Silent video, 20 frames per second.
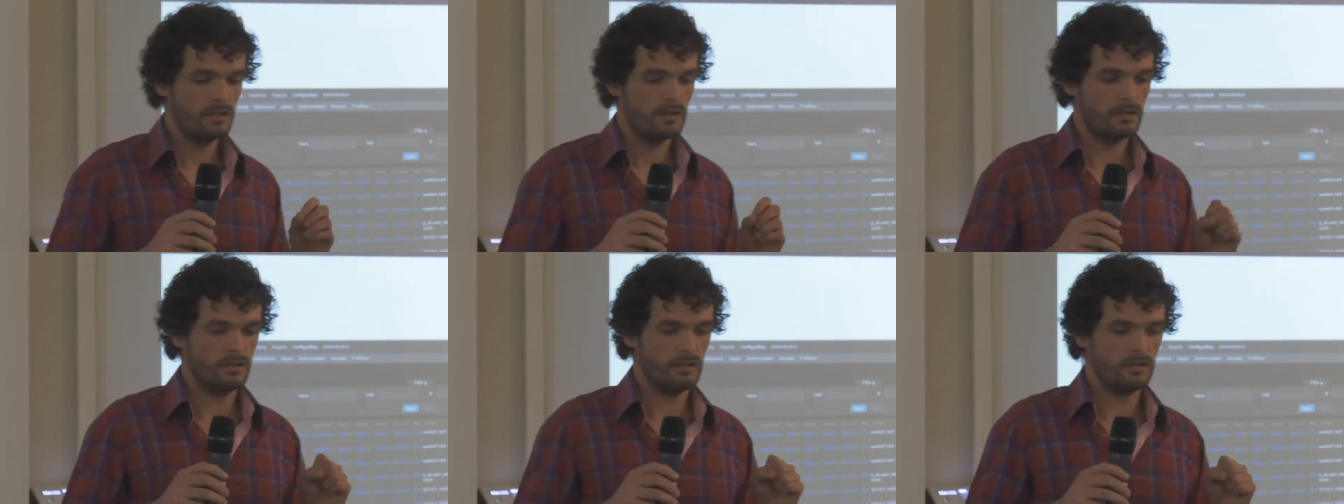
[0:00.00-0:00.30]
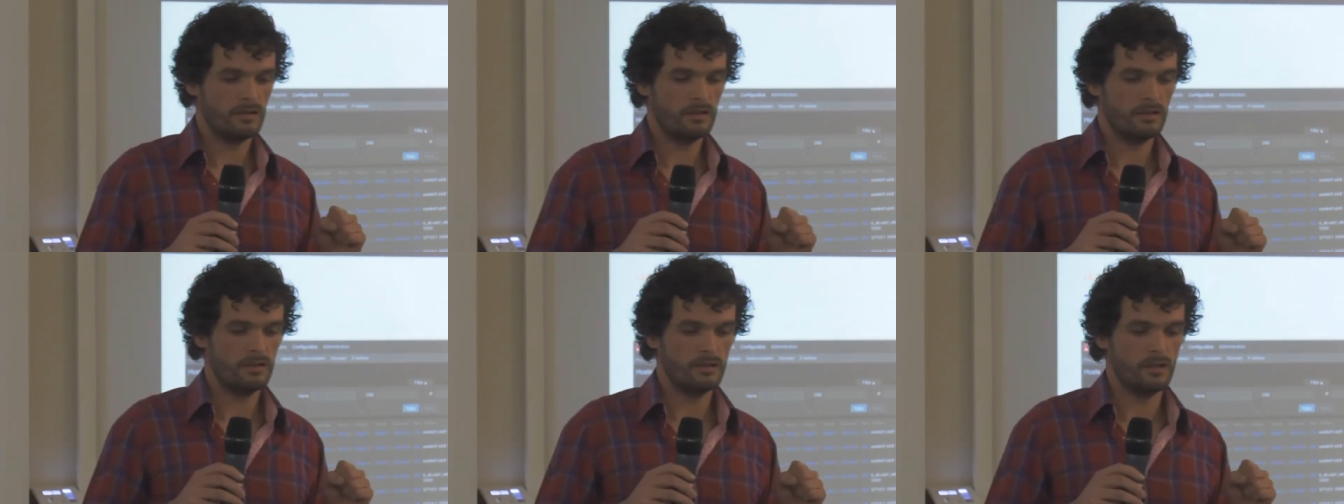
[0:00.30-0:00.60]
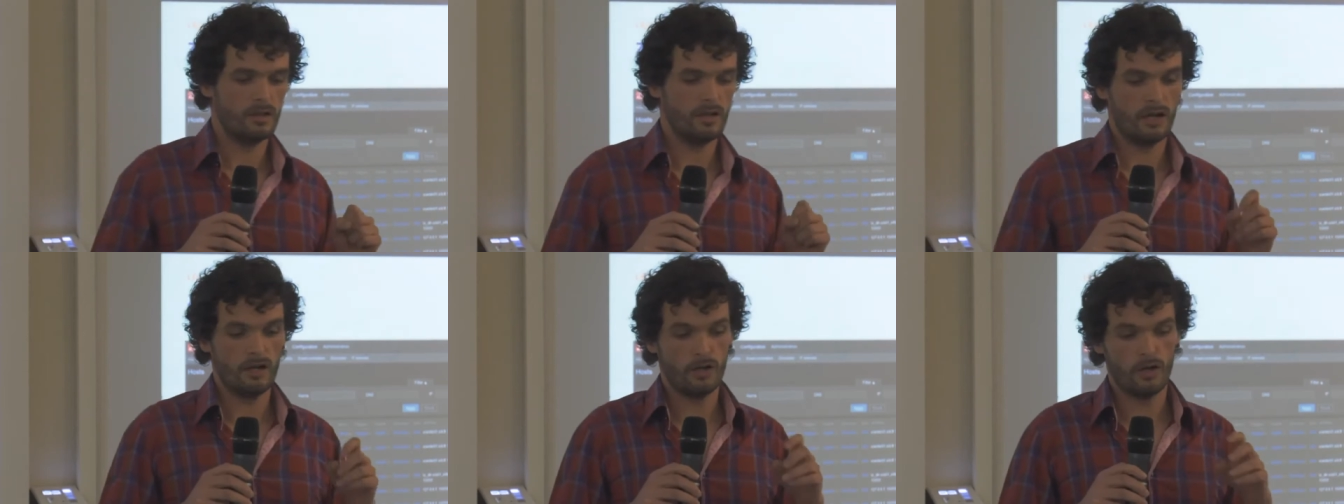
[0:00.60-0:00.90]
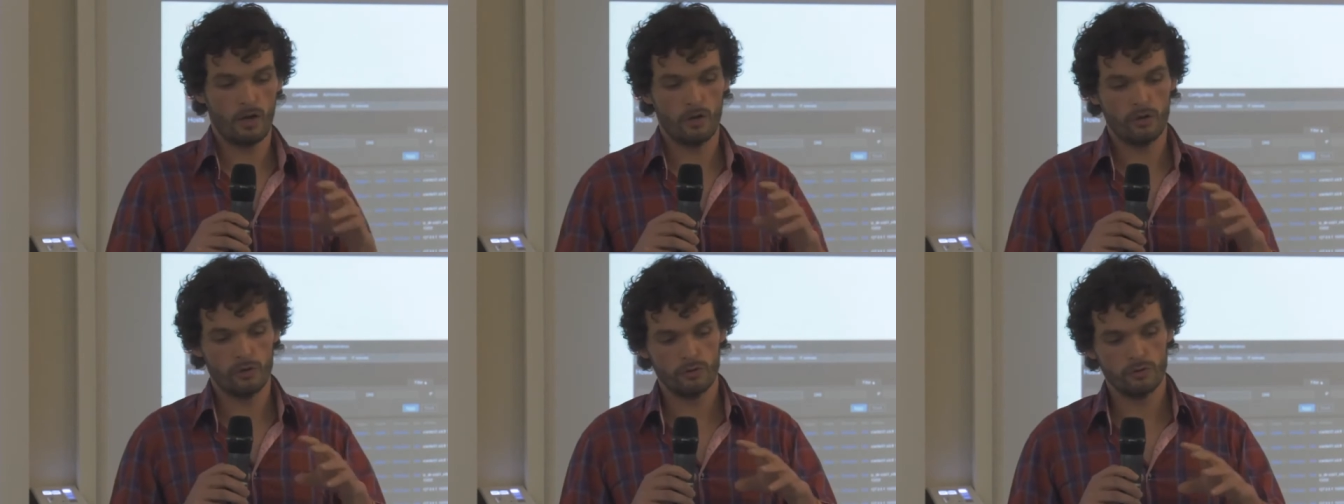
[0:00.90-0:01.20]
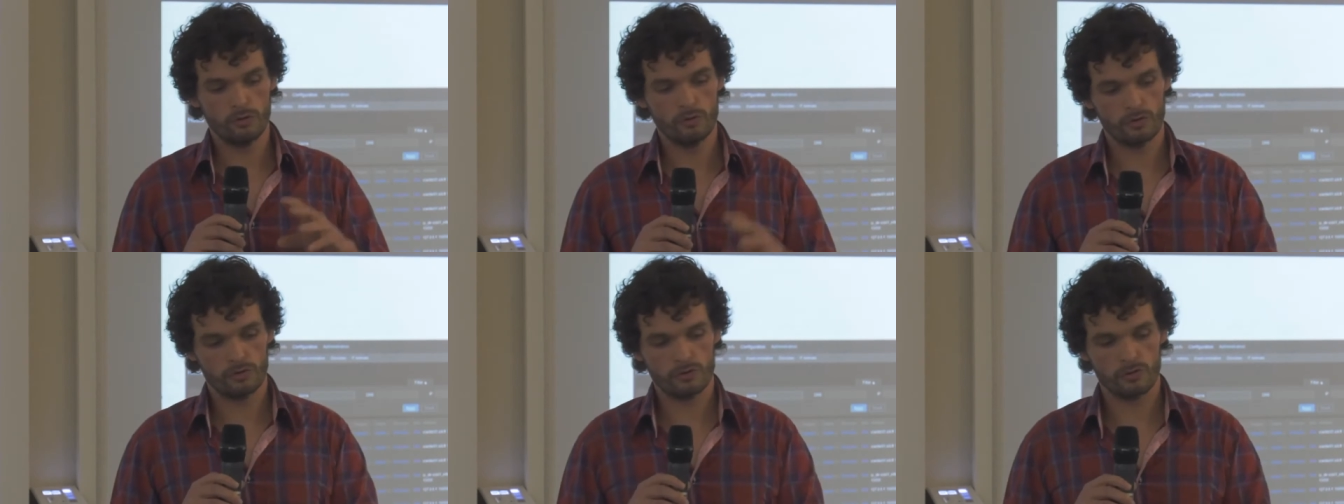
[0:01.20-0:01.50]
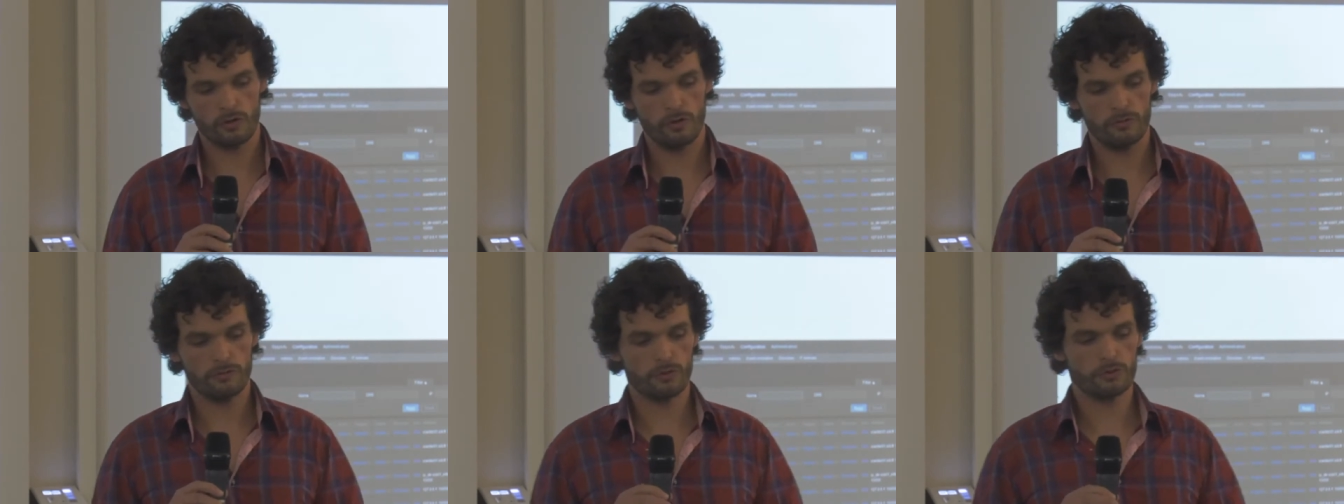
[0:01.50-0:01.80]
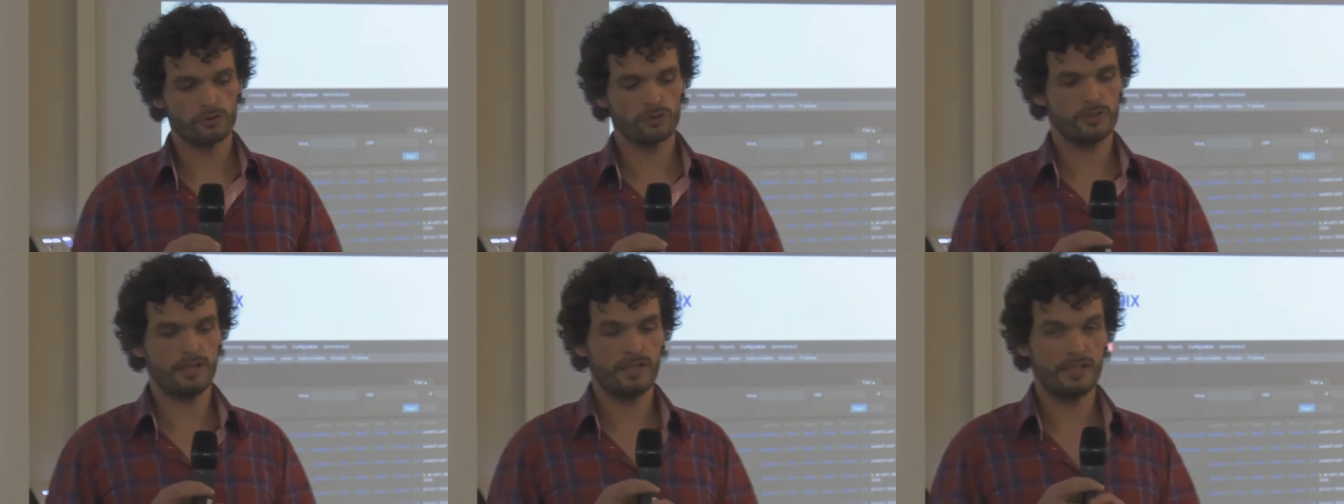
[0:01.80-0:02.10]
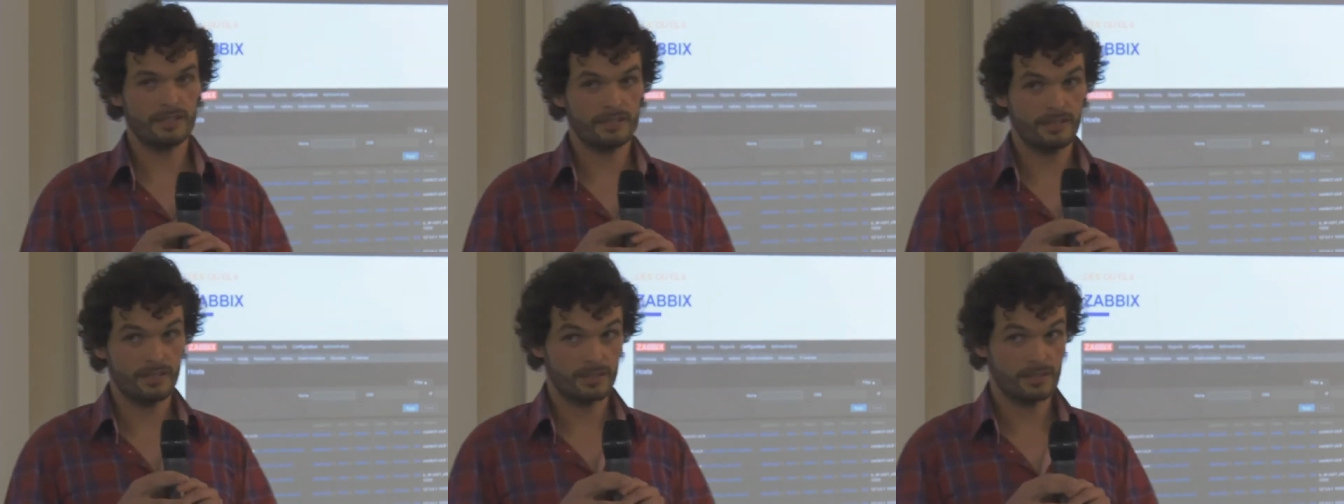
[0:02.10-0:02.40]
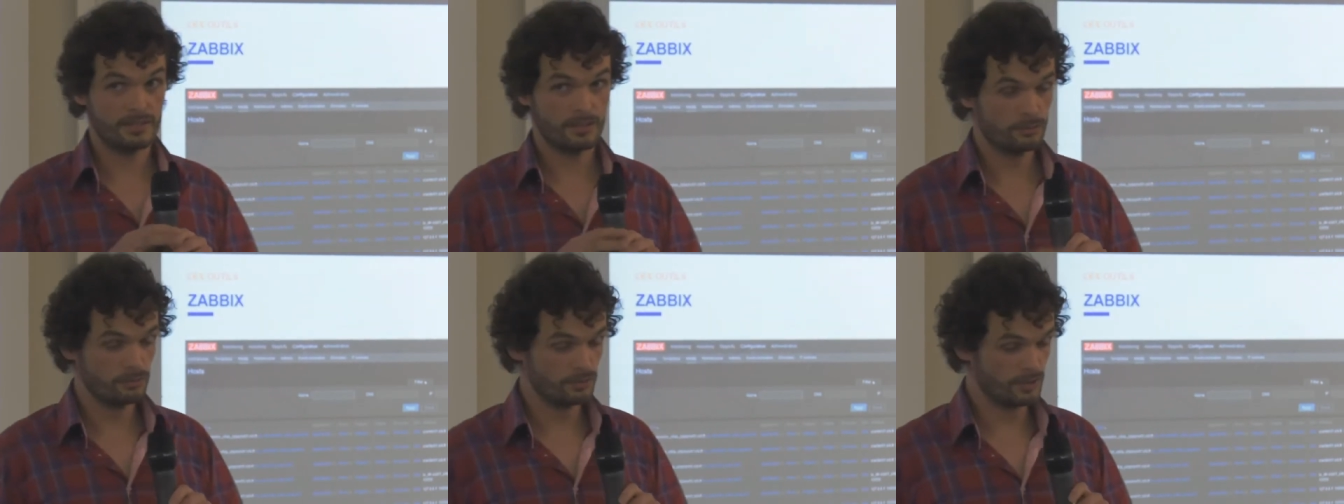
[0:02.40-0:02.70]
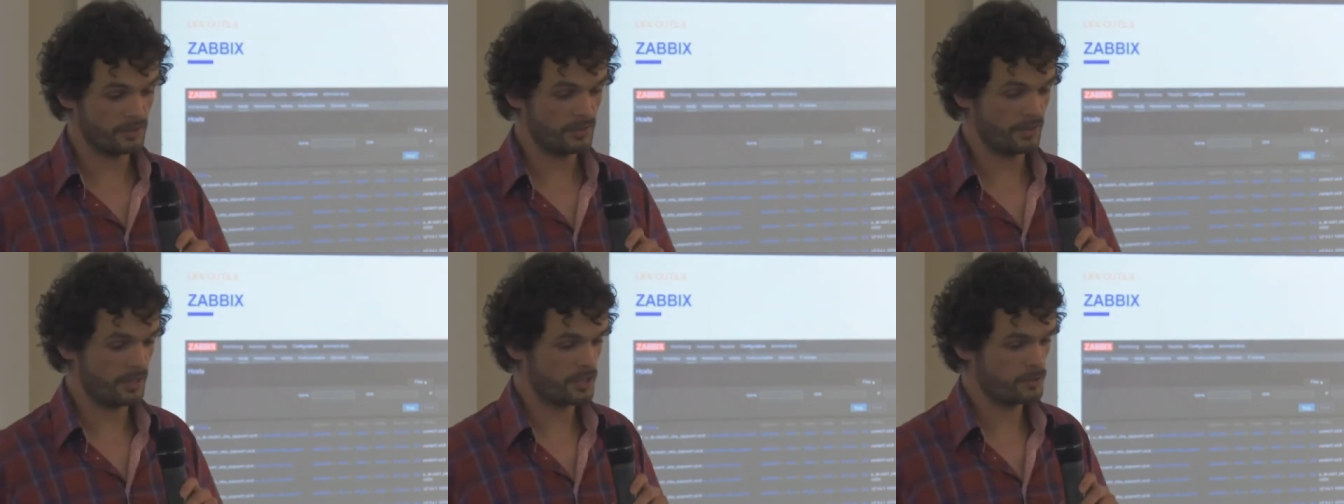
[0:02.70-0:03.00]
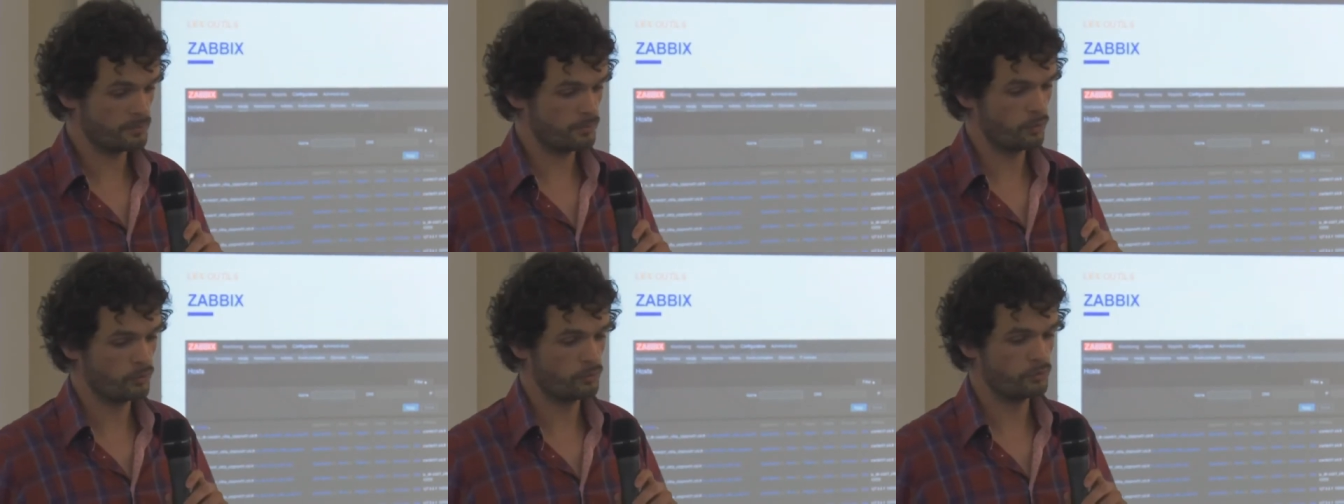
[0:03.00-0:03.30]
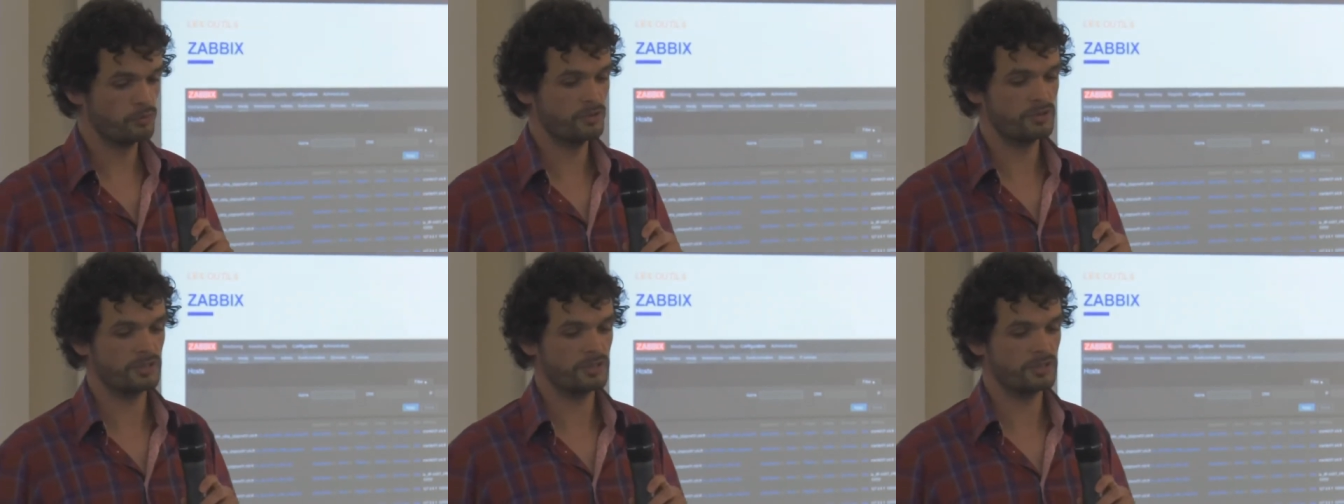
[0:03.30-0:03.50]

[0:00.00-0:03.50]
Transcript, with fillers: Euh, une autre fonctionnalité qui nous intéresse beaucoup,